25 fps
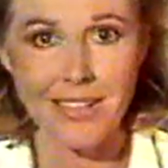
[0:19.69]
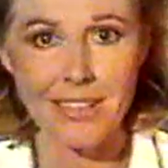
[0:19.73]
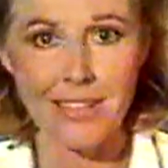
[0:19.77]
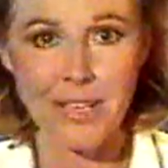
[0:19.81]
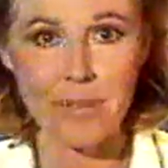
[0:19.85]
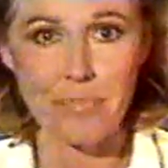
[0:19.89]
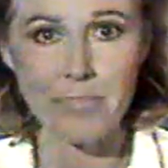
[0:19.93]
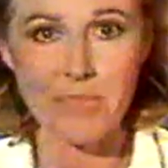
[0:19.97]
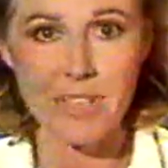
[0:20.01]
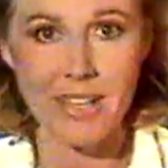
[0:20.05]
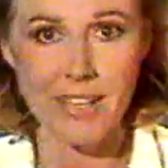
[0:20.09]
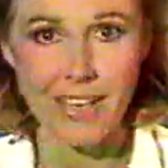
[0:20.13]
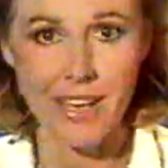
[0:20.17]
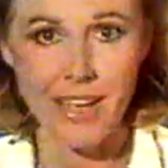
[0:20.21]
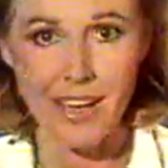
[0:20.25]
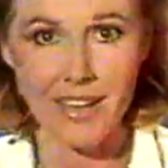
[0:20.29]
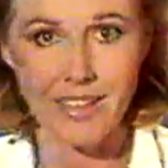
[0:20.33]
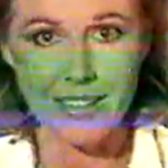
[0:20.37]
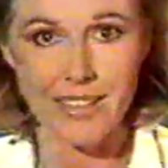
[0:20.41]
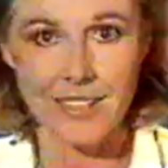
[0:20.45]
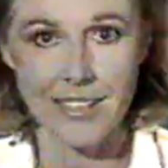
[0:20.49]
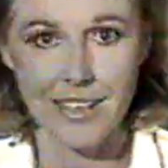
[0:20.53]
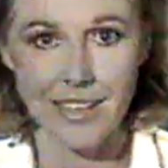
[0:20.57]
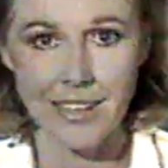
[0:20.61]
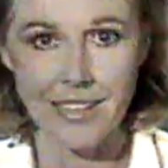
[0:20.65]
an dem sein
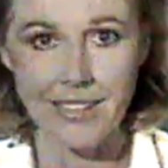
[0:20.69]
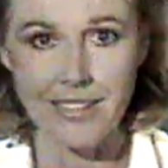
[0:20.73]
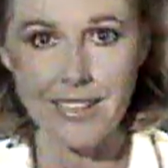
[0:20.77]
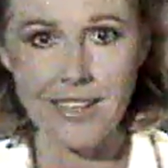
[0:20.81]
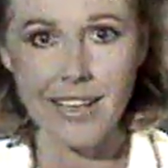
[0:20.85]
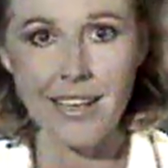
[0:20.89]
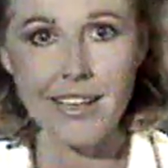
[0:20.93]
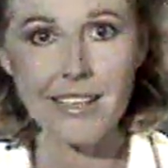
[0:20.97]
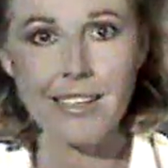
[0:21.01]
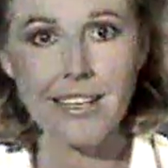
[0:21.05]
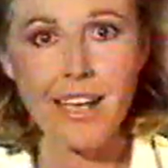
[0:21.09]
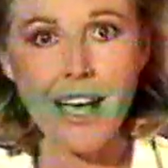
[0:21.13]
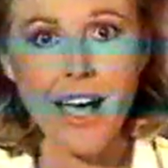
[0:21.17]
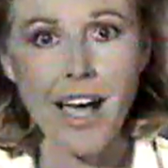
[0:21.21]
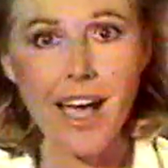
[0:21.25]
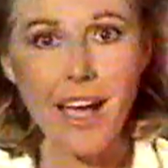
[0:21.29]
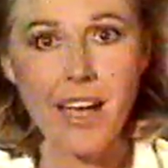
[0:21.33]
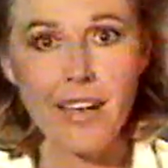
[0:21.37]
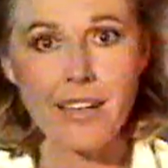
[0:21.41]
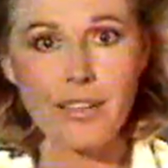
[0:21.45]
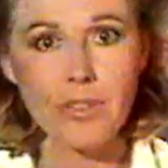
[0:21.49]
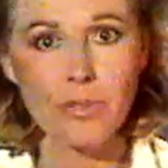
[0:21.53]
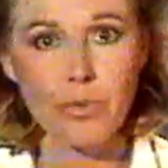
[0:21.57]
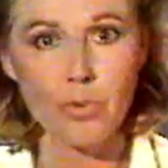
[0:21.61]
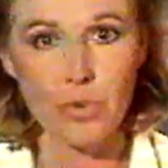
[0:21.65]
Herz hängt, der
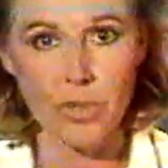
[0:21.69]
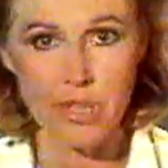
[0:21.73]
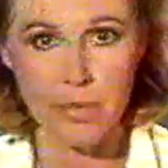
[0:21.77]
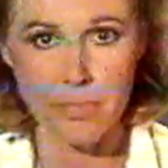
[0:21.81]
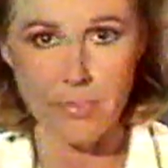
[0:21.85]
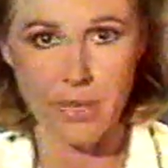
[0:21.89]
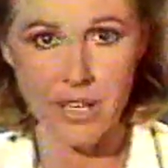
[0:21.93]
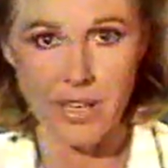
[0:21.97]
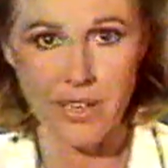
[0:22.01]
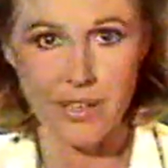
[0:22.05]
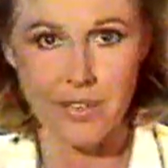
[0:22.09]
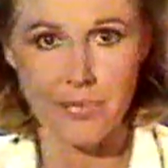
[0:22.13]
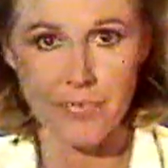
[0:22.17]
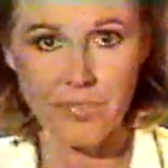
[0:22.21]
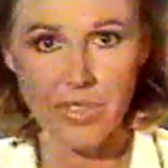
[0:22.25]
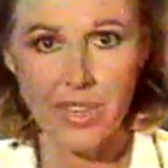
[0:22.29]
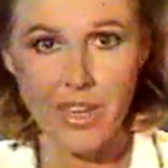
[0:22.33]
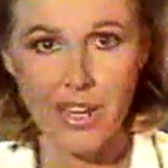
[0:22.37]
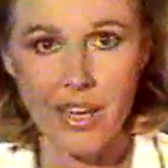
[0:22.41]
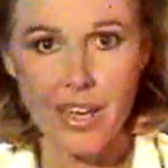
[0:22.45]
Hahn Gülibik.